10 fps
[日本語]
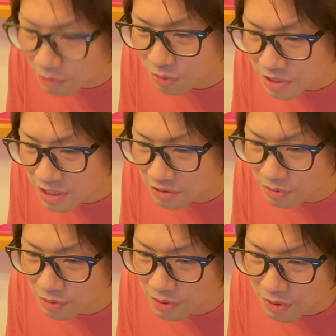とじ
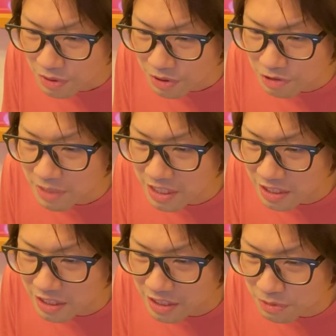の夢
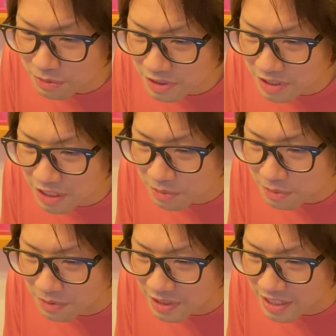に伊之助
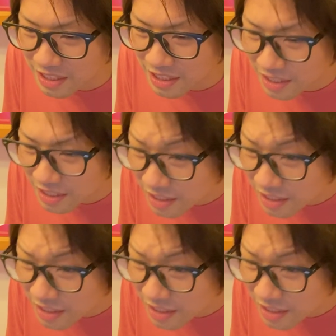の利